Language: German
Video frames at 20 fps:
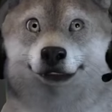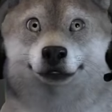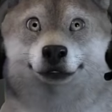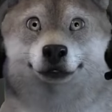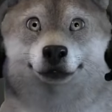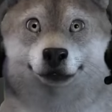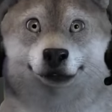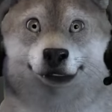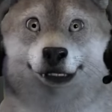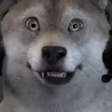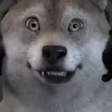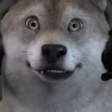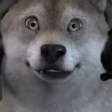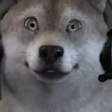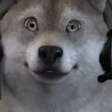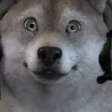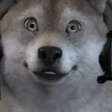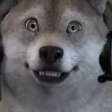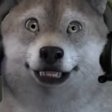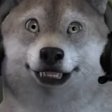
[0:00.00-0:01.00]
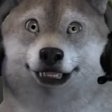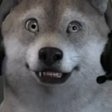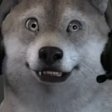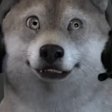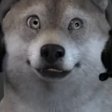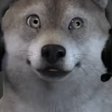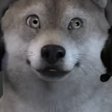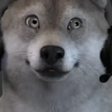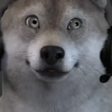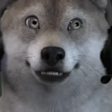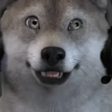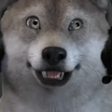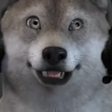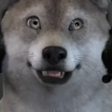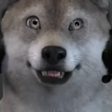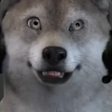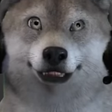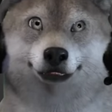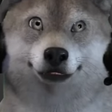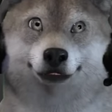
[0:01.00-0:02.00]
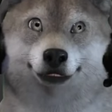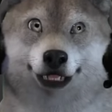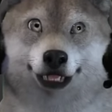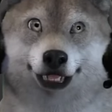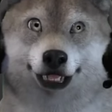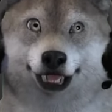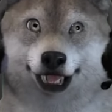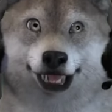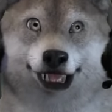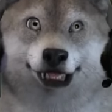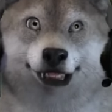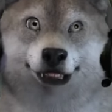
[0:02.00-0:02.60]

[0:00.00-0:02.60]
Farbe passt. Ich an den schwarzen. Hey.